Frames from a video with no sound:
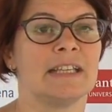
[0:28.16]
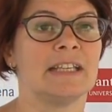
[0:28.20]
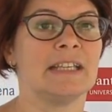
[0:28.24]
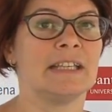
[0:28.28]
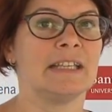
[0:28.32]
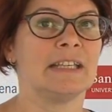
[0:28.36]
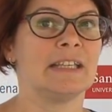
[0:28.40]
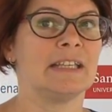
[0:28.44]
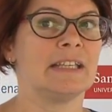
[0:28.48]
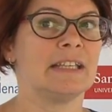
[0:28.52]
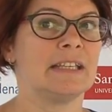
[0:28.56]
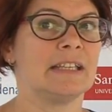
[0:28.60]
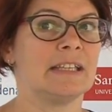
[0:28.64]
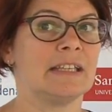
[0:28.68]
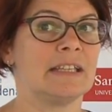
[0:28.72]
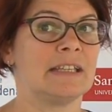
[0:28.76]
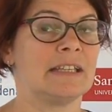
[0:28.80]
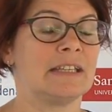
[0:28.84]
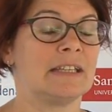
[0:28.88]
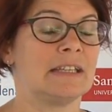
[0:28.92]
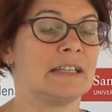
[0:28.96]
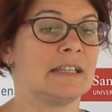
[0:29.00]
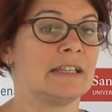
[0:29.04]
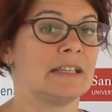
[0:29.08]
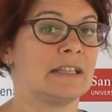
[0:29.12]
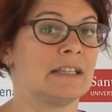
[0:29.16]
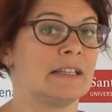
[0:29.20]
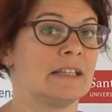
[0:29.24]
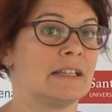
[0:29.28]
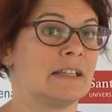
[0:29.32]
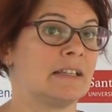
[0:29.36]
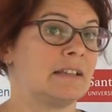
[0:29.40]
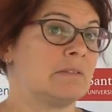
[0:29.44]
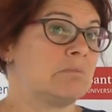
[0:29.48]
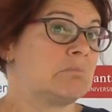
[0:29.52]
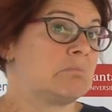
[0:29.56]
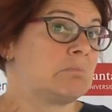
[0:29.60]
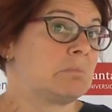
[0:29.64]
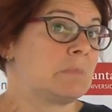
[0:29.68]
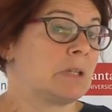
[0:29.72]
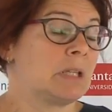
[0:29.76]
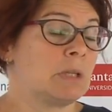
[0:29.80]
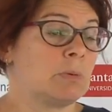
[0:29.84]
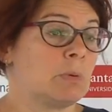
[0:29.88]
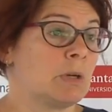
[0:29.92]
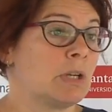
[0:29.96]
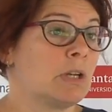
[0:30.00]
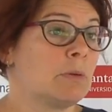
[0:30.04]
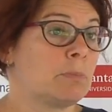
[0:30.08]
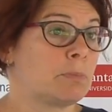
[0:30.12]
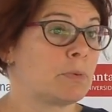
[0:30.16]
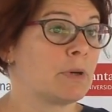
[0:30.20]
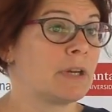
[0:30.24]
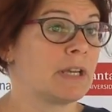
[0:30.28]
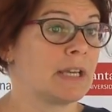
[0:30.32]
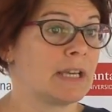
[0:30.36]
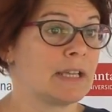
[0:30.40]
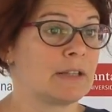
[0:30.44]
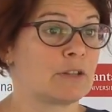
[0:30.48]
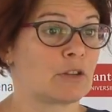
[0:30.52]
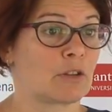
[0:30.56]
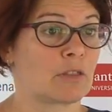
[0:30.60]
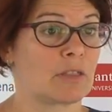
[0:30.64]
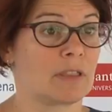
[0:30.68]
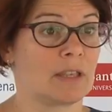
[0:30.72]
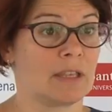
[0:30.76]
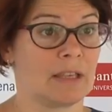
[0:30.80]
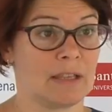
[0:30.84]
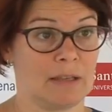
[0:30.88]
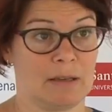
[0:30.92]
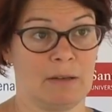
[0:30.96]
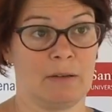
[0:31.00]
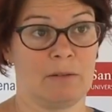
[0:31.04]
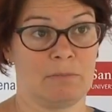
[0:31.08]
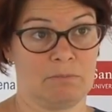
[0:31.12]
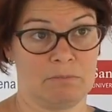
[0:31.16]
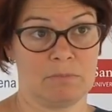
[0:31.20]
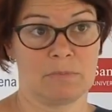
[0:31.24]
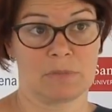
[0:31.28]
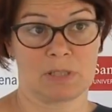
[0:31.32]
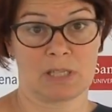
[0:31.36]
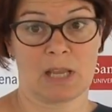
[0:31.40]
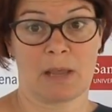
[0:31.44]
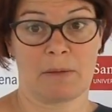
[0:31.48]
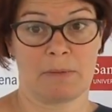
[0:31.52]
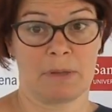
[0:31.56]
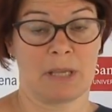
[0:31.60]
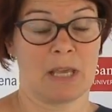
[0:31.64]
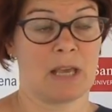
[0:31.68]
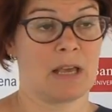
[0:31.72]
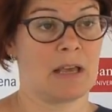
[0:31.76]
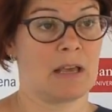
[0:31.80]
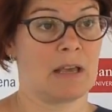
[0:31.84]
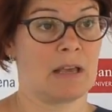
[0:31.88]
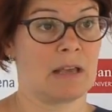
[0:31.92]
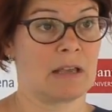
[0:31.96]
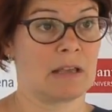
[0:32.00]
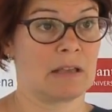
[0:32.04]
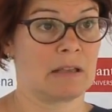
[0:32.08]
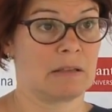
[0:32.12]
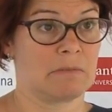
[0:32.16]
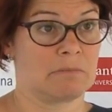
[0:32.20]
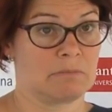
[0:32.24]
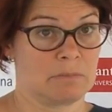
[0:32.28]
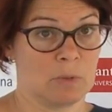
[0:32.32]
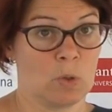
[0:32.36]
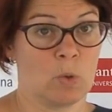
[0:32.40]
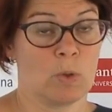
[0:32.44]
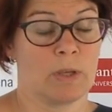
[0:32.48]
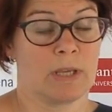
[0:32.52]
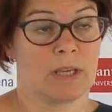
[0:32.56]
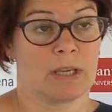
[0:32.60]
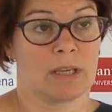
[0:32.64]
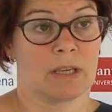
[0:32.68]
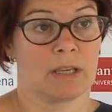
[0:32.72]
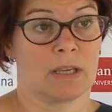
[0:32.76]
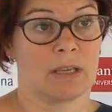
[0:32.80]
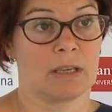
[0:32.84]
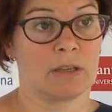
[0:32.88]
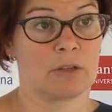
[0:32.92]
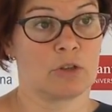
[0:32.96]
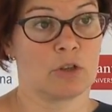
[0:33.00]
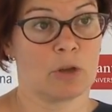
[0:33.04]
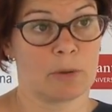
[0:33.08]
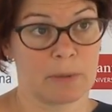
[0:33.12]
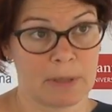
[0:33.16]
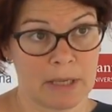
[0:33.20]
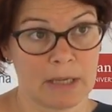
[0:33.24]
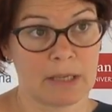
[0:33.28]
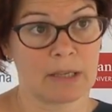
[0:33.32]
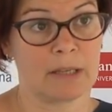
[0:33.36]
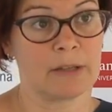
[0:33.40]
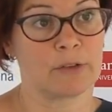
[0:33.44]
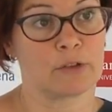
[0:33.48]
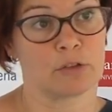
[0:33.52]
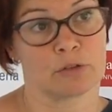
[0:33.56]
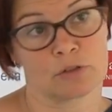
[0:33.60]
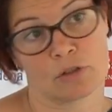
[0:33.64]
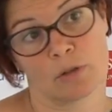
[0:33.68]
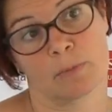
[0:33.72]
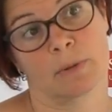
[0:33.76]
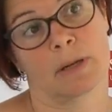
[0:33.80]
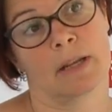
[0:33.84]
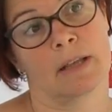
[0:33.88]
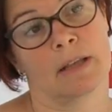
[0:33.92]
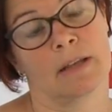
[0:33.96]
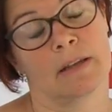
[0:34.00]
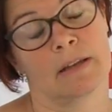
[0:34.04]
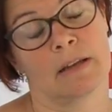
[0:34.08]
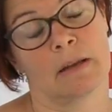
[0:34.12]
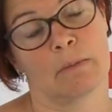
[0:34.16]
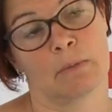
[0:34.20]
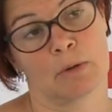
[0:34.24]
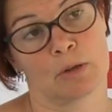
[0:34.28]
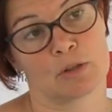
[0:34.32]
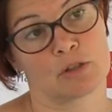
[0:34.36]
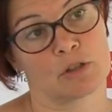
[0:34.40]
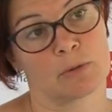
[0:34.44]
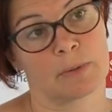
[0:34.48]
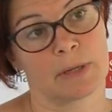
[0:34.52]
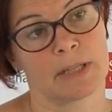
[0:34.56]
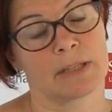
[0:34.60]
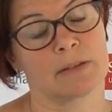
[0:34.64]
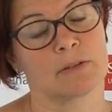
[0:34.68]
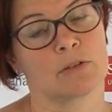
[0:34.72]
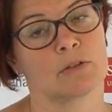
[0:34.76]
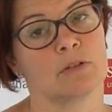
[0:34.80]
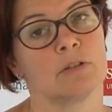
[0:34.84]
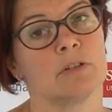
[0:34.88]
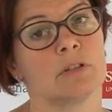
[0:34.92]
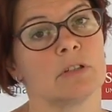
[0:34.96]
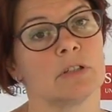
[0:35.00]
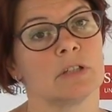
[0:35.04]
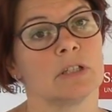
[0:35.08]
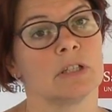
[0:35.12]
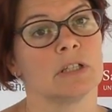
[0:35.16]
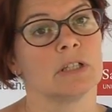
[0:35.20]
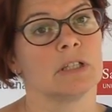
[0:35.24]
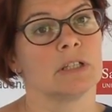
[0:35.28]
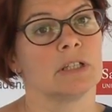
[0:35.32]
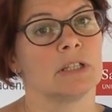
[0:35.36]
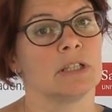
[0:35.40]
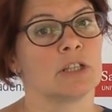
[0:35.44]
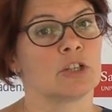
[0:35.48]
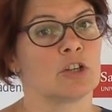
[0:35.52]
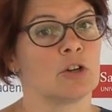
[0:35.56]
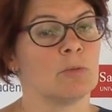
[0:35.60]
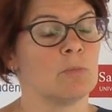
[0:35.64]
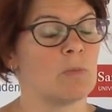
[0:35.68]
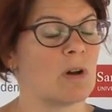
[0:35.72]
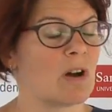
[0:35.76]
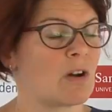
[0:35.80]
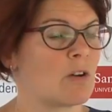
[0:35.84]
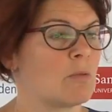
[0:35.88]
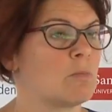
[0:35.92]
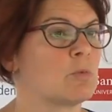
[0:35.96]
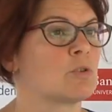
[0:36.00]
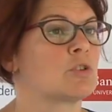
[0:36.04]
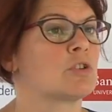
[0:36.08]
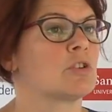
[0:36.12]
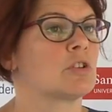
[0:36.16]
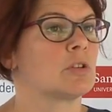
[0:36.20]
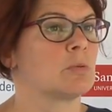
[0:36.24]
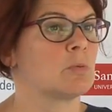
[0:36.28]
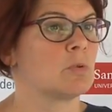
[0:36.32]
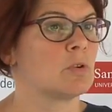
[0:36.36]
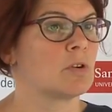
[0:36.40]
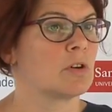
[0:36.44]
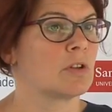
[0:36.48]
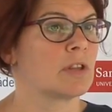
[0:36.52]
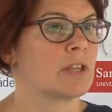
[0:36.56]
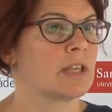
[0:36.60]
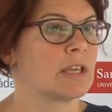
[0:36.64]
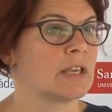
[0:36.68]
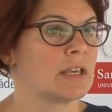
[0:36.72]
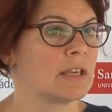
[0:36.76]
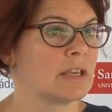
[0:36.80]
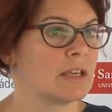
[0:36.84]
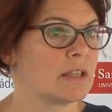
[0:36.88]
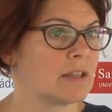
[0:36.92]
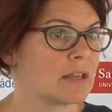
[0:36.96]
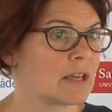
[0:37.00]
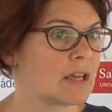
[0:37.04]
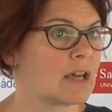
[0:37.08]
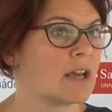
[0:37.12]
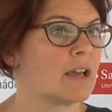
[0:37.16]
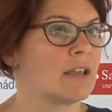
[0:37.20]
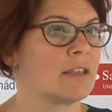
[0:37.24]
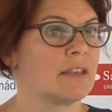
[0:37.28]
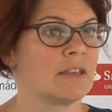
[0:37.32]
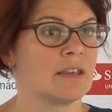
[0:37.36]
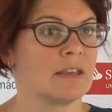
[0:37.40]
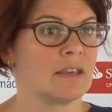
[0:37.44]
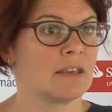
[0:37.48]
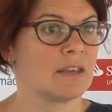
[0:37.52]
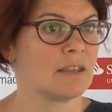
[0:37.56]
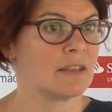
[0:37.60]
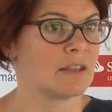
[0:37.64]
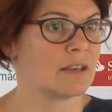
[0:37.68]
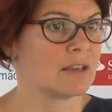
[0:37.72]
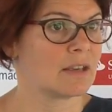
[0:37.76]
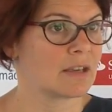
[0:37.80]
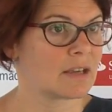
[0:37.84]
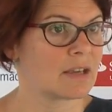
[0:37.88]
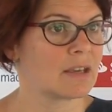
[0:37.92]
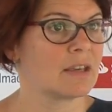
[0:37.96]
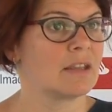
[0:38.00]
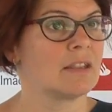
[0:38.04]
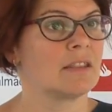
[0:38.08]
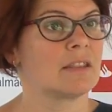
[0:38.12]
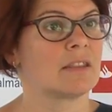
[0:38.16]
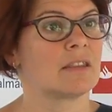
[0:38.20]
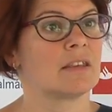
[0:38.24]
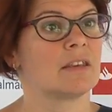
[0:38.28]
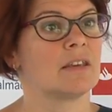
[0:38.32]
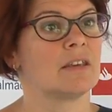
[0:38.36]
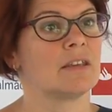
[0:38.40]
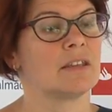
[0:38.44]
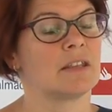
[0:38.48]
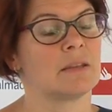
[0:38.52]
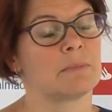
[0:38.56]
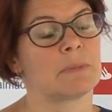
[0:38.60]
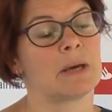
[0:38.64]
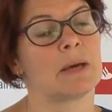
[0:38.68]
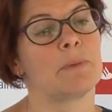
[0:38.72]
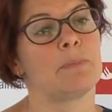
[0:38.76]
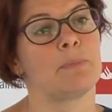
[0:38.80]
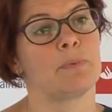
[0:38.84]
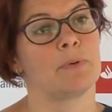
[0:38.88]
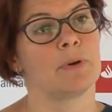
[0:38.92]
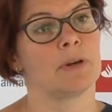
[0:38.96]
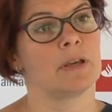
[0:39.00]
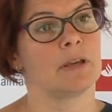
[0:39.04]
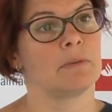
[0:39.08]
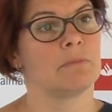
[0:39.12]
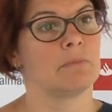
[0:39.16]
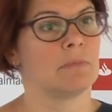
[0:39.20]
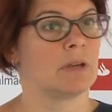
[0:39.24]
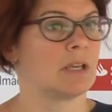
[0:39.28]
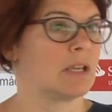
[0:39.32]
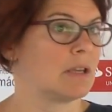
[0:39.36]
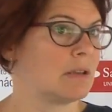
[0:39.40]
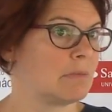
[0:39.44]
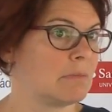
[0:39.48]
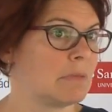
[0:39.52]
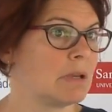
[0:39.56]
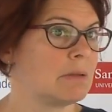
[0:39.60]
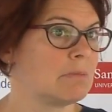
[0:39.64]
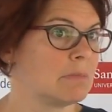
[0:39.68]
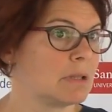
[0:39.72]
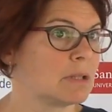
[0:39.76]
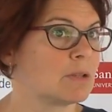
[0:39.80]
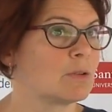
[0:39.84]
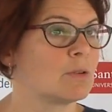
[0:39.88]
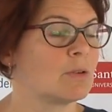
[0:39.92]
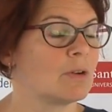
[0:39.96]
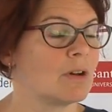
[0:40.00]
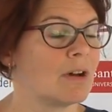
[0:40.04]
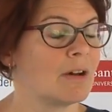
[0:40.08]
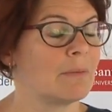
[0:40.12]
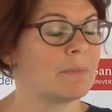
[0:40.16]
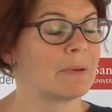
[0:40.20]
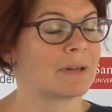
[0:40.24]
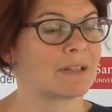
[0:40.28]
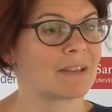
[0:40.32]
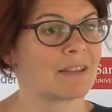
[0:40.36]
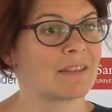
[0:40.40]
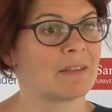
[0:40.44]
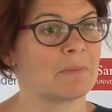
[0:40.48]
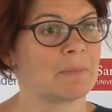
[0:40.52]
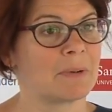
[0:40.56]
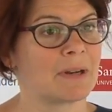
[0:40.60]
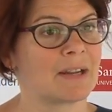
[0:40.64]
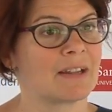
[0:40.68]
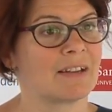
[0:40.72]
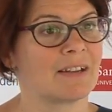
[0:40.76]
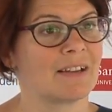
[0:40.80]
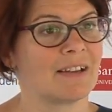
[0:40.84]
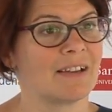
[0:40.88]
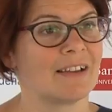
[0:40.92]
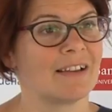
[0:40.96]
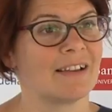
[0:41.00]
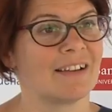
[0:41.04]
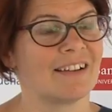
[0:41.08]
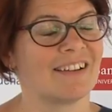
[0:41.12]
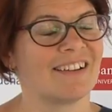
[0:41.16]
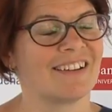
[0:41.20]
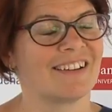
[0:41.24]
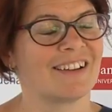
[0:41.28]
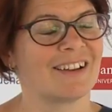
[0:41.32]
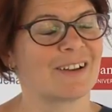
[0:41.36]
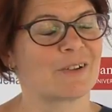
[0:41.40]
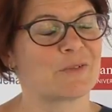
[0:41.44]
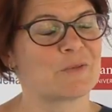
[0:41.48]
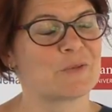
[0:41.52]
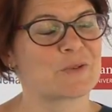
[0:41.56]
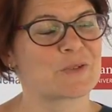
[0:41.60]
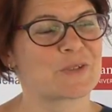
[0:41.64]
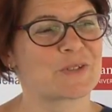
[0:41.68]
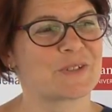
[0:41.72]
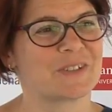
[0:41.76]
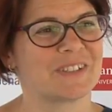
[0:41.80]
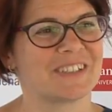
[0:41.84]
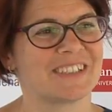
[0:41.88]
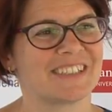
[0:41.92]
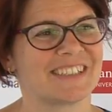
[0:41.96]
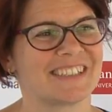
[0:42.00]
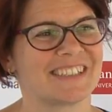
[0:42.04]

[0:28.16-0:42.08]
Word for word: y, y bueno, pues entonces sabía Luis que yo había escrito sobre, en el blog sobre esto y como hago mucho dibujo de calle y de gente y demás, pues me, invitó a participar en el, curso.